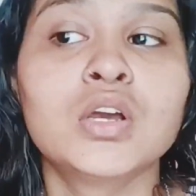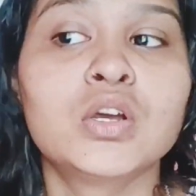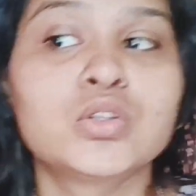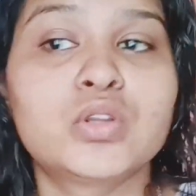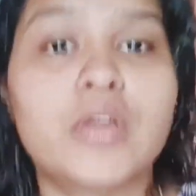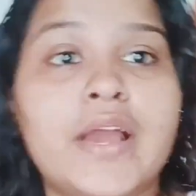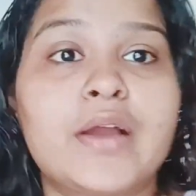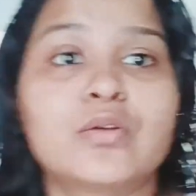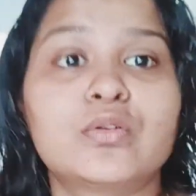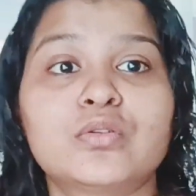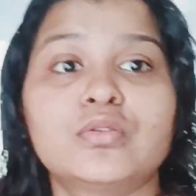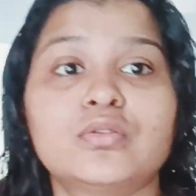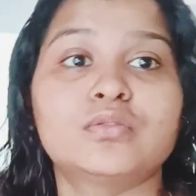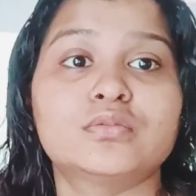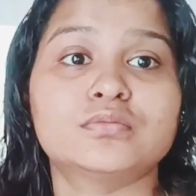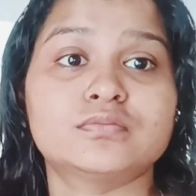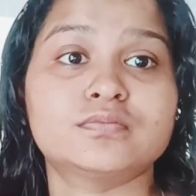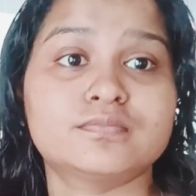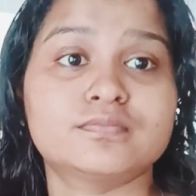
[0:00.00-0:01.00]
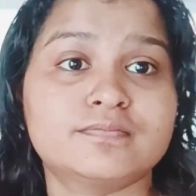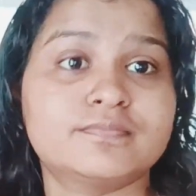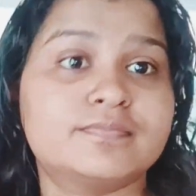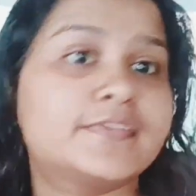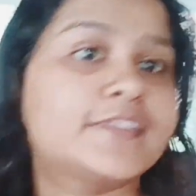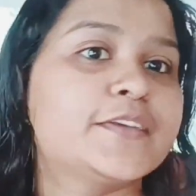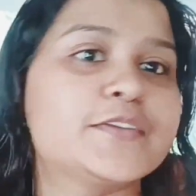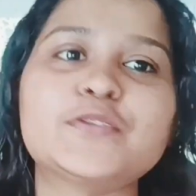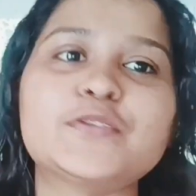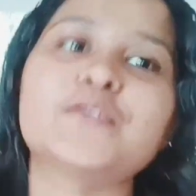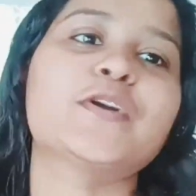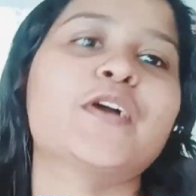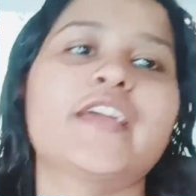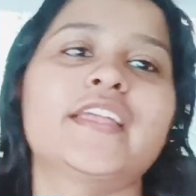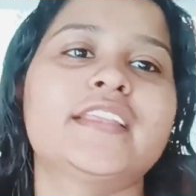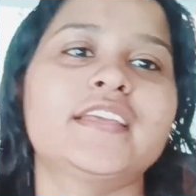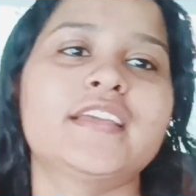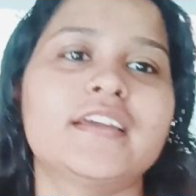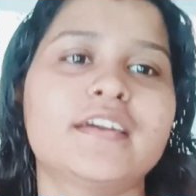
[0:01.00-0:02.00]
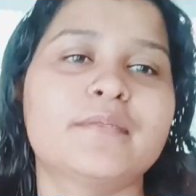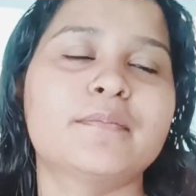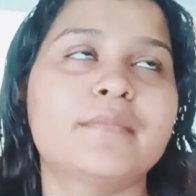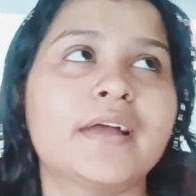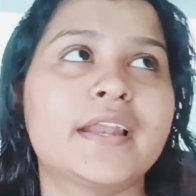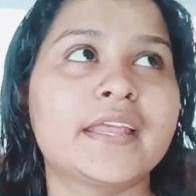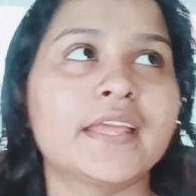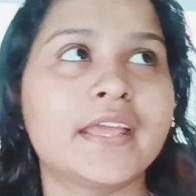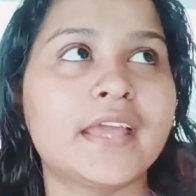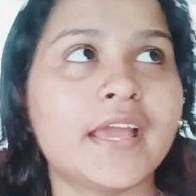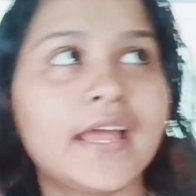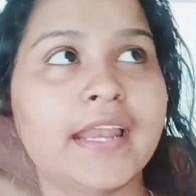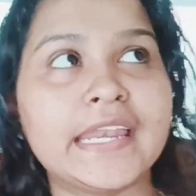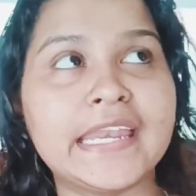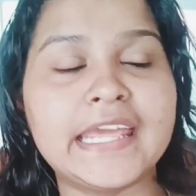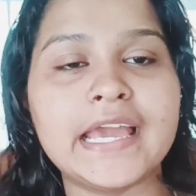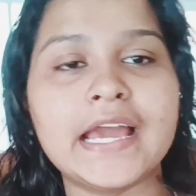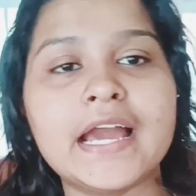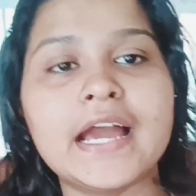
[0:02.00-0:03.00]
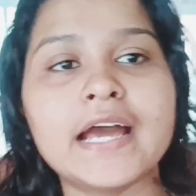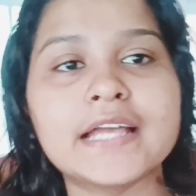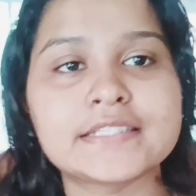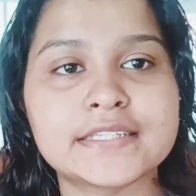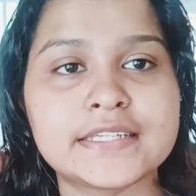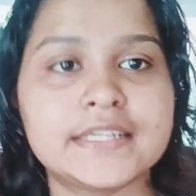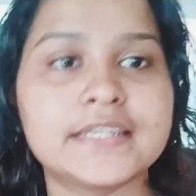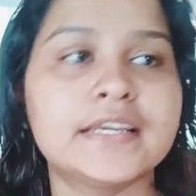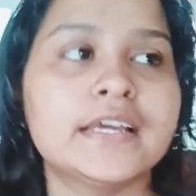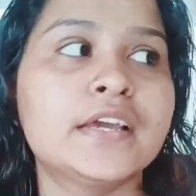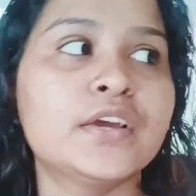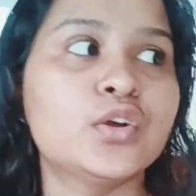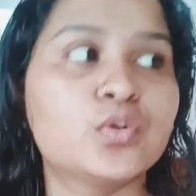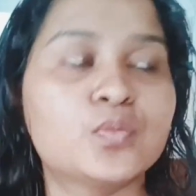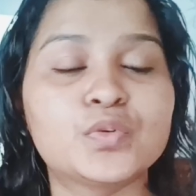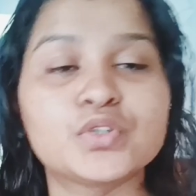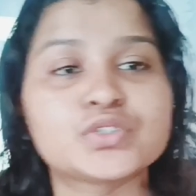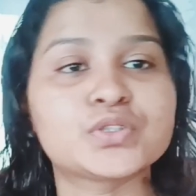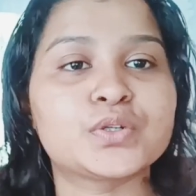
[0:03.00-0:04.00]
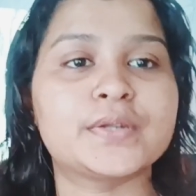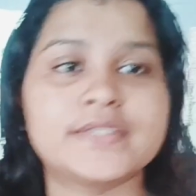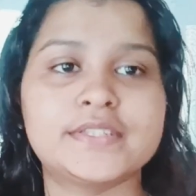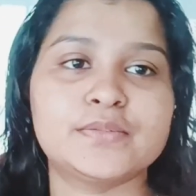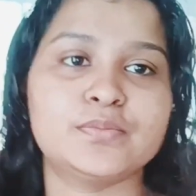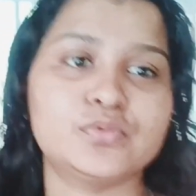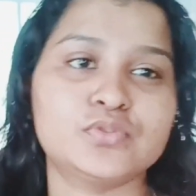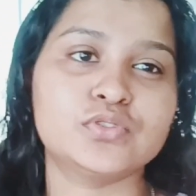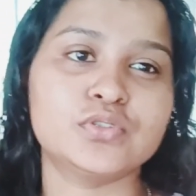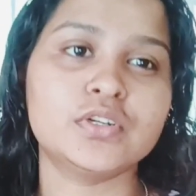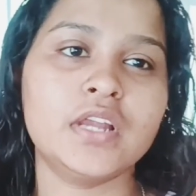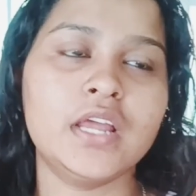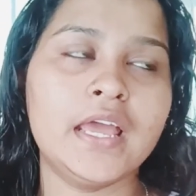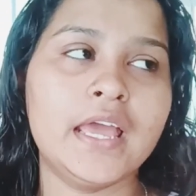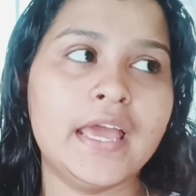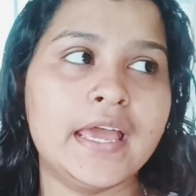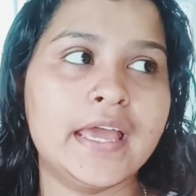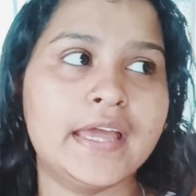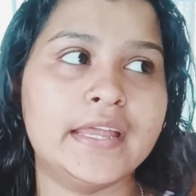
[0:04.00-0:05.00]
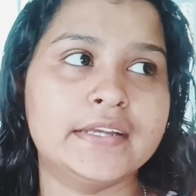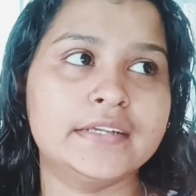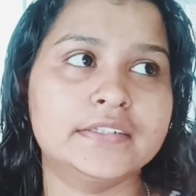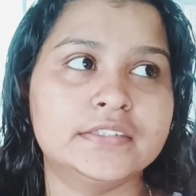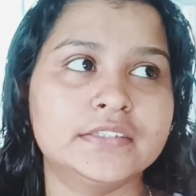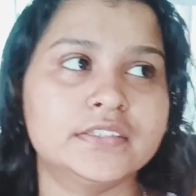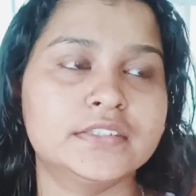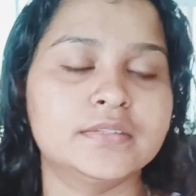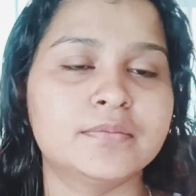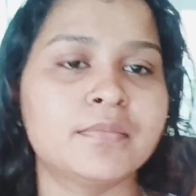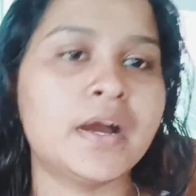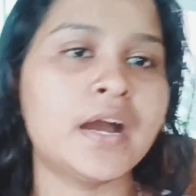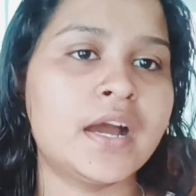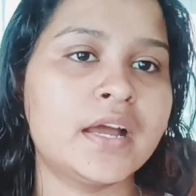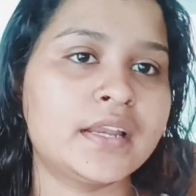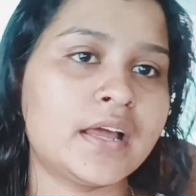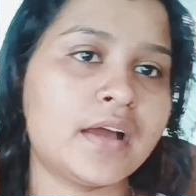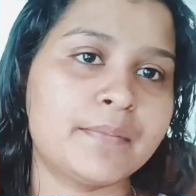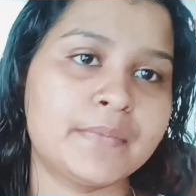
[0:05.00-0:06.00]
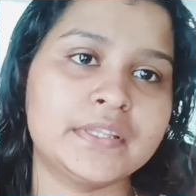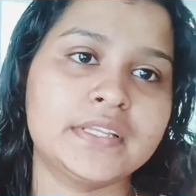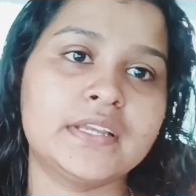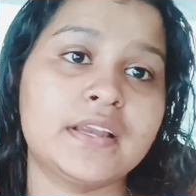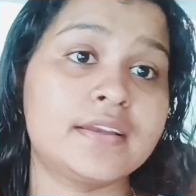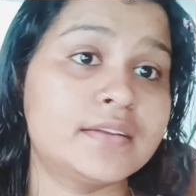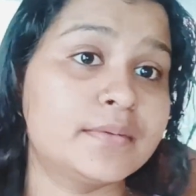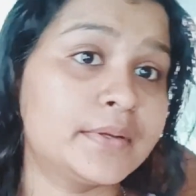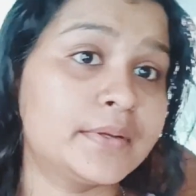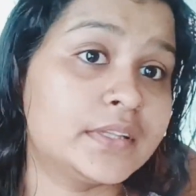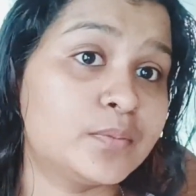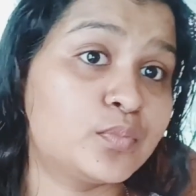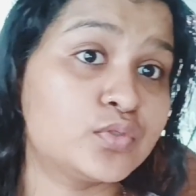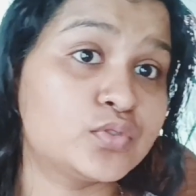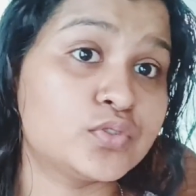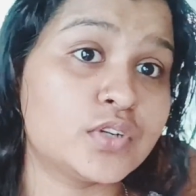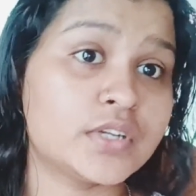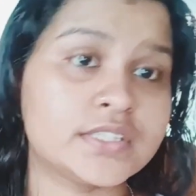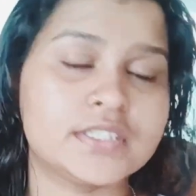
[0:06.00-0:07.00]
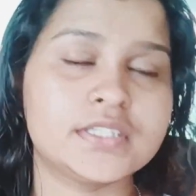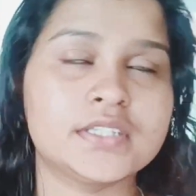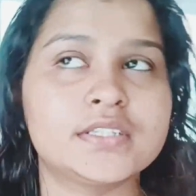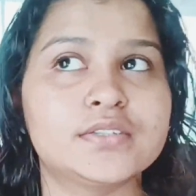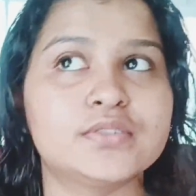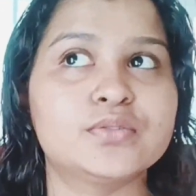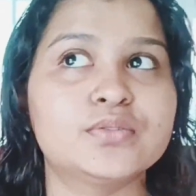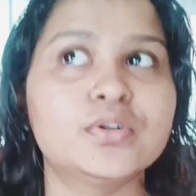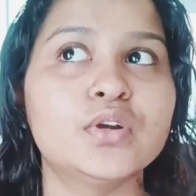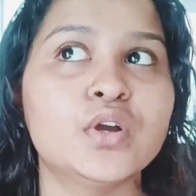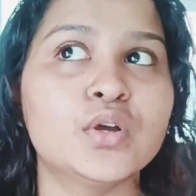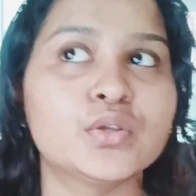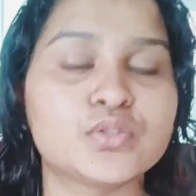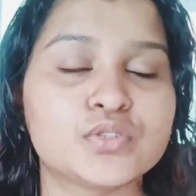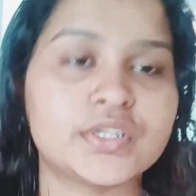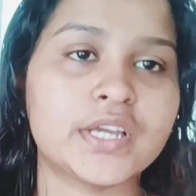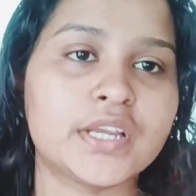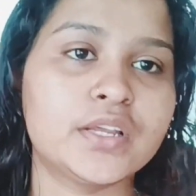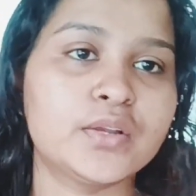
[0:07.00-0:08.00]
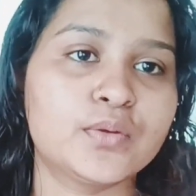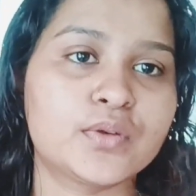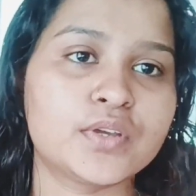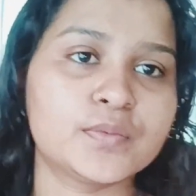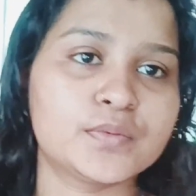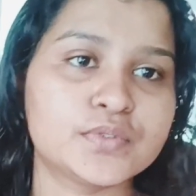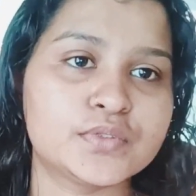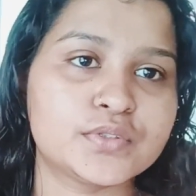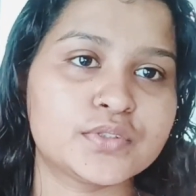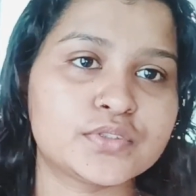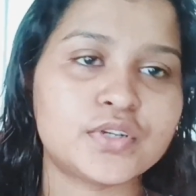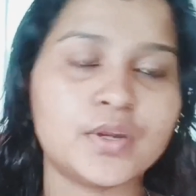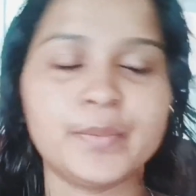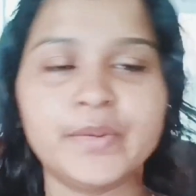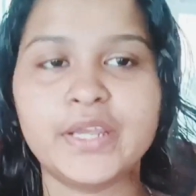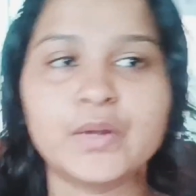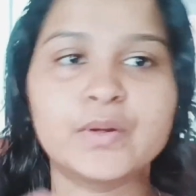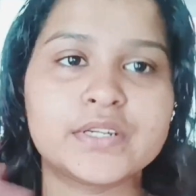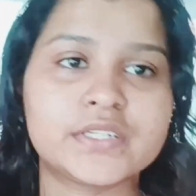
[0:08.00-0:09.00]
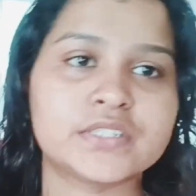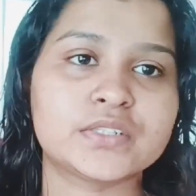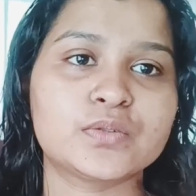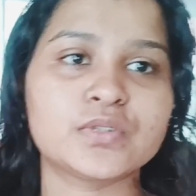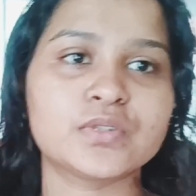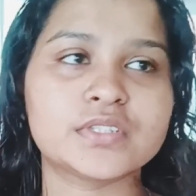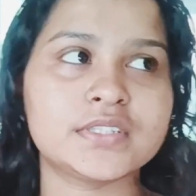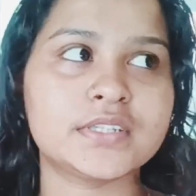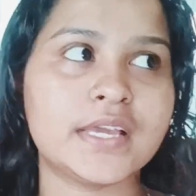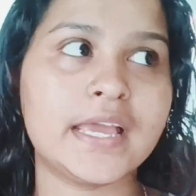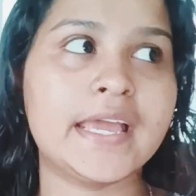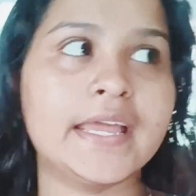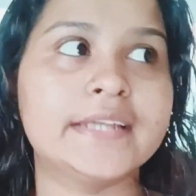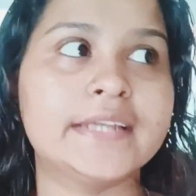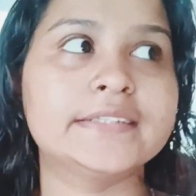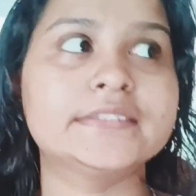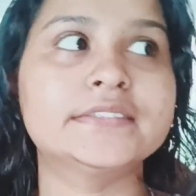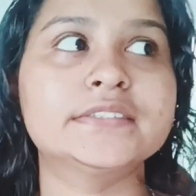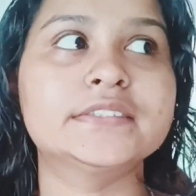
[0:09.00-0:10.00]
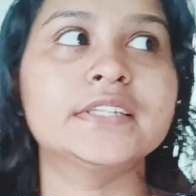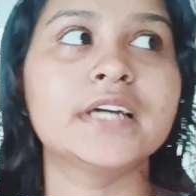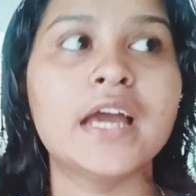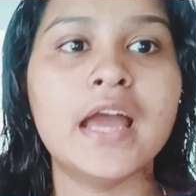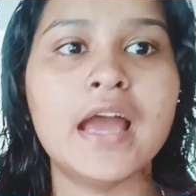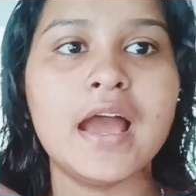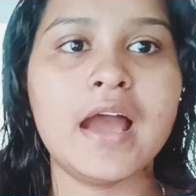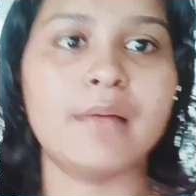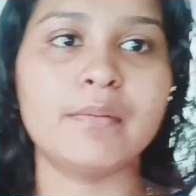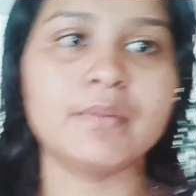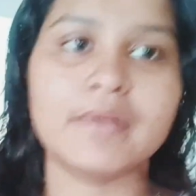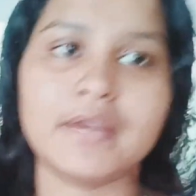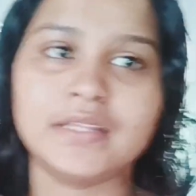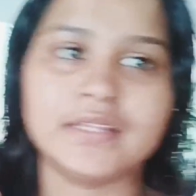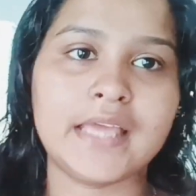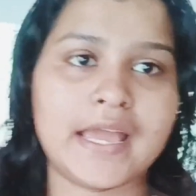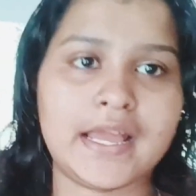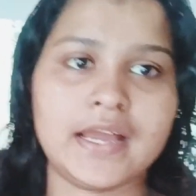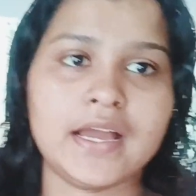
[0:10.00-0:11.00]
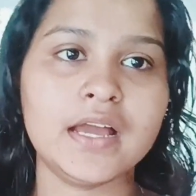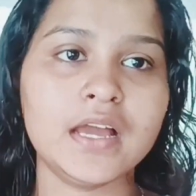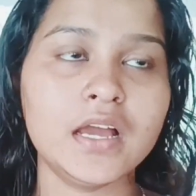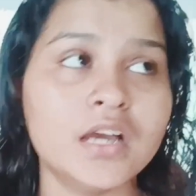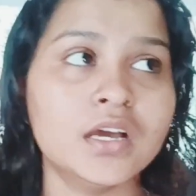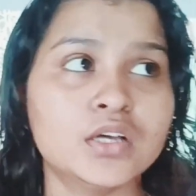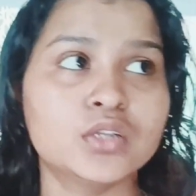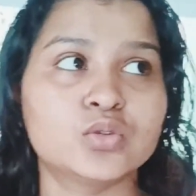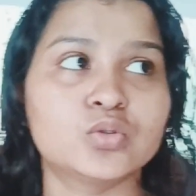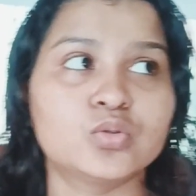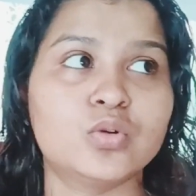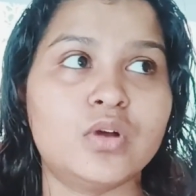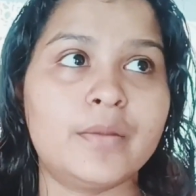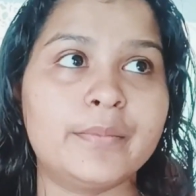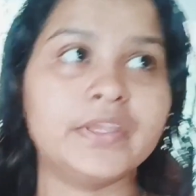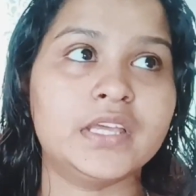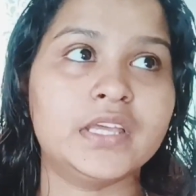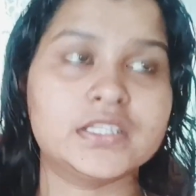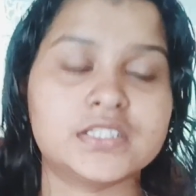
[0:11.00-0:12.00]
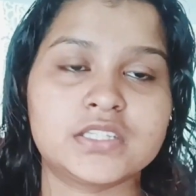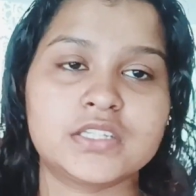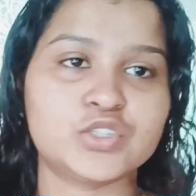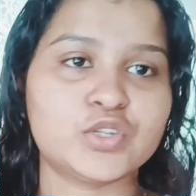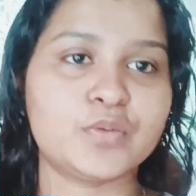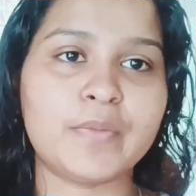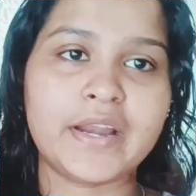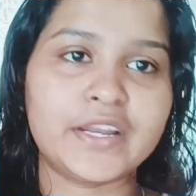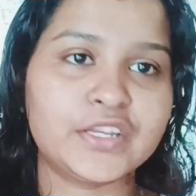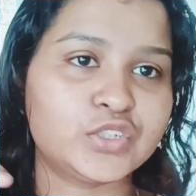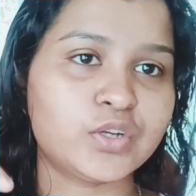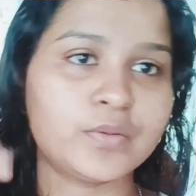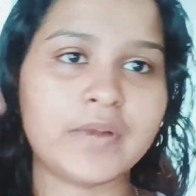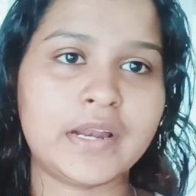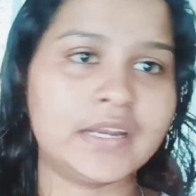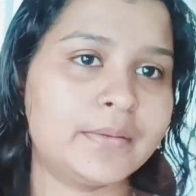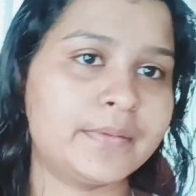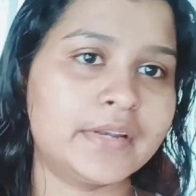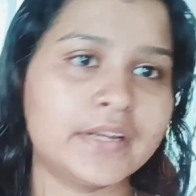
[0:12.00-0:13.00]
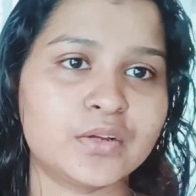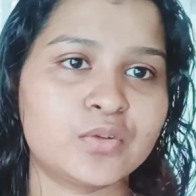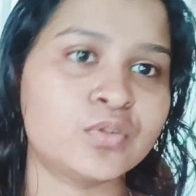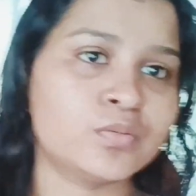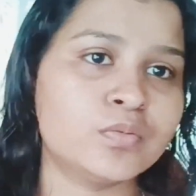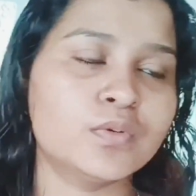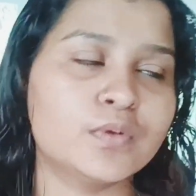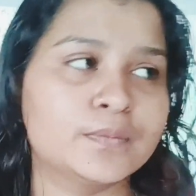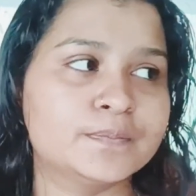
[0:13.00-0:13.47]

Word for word: তো এখনও কিছুই হয়নি মানে নেহা আজকে উপোস করেছে পুজোর অ্যান্ড মা আমাদের নানির বাড়িতে পুজো আছে যেহেতু তো সেখানে লক্ষ্মী পুজোর সব ডেকোরেশন করছে অ্যান্ড আমি বাড়িতে একা তো আমি আজকে সব বাড়ির সব রান্নাবান্না করব